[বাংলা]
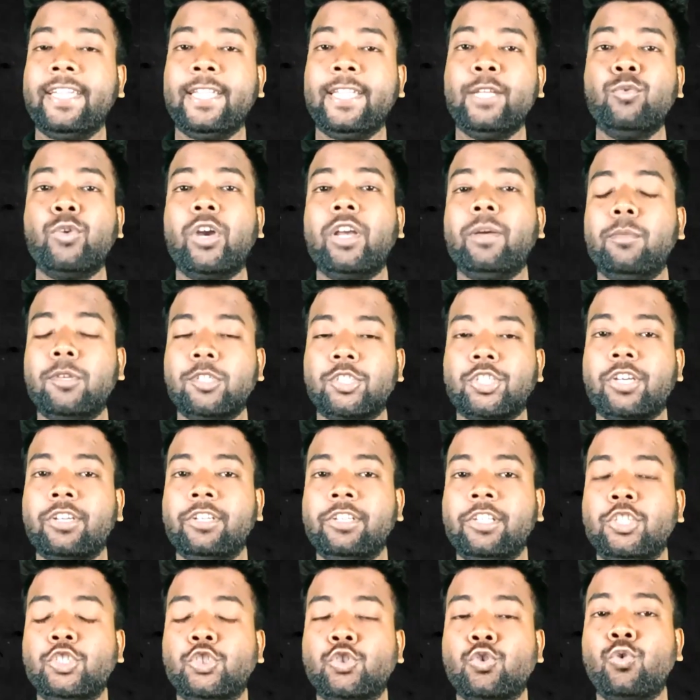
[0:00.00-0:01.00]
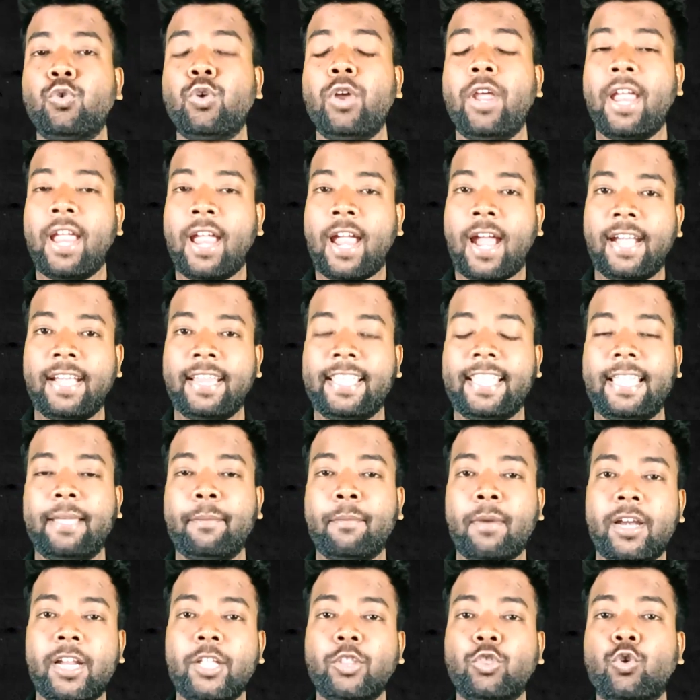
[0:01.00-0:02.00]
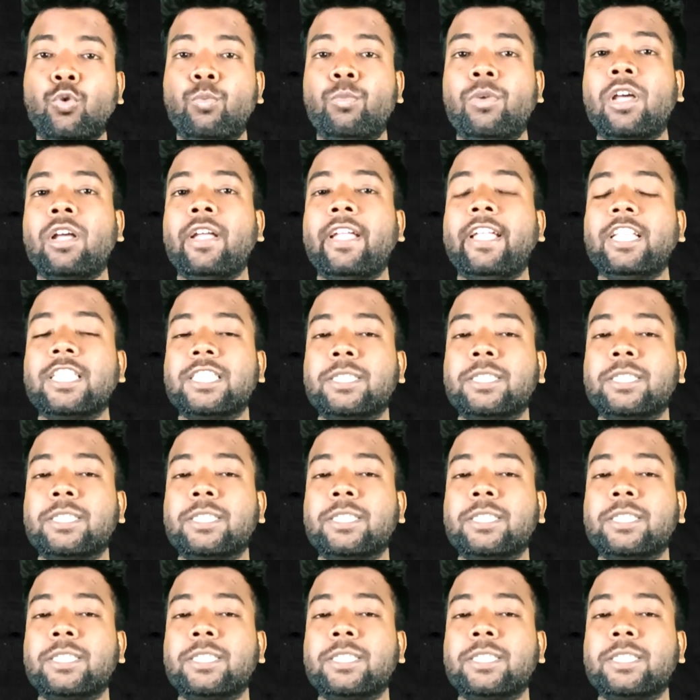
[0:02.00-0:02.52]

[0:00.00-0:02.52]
নিউ অ্যাডমিশন নিয়েছো অ্যান্ড এবারে তোমরা